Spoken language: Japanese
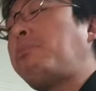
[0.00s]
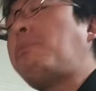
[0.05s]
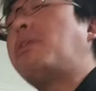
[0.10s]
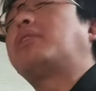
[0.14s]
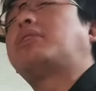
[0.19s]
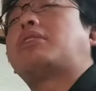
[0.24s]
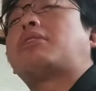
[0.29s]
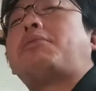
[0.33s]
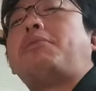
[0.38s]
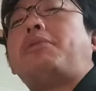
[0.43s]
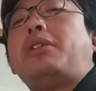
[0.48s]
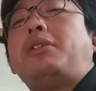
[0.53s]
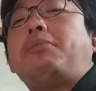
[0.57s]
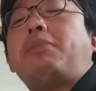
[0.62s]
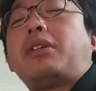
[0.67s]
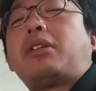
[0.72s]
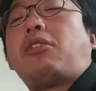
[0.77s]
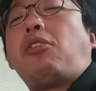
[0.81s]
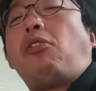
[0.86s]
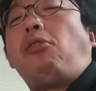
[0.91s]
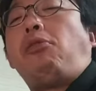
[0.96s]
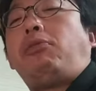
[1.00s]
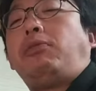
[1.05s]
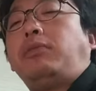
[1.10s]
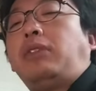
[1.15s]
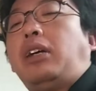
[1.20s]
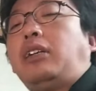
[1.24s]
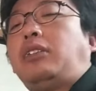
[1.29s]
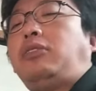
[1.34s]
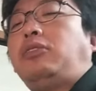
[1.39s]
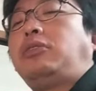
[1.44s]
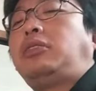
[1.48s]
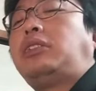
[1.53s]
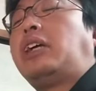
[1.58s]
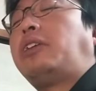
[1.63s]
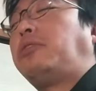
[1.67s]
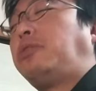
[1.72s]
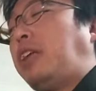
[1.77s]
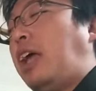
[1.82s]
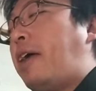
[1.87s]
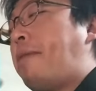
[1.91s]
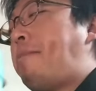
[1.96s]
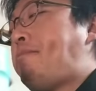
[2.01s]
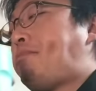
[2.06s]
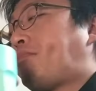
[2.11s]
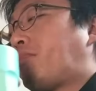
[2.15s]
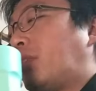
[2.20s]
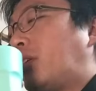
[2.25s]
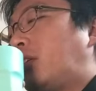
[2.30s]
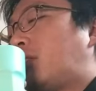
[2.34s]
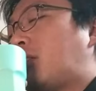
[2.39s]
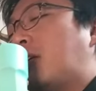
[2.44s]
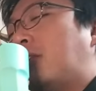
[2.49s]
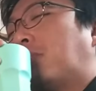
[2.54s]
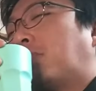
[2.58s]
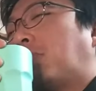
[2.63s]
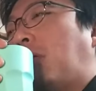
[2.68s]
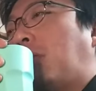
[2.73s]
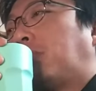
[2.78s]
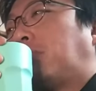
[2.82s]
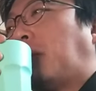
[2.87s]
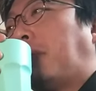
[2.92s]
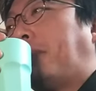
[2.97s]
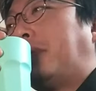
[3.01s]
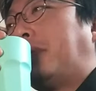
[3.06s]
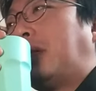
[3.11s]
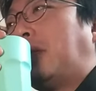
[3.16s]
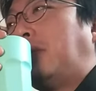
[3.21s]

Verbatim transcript: まあさっきも言いましたよ味をしたのね杉六はよく食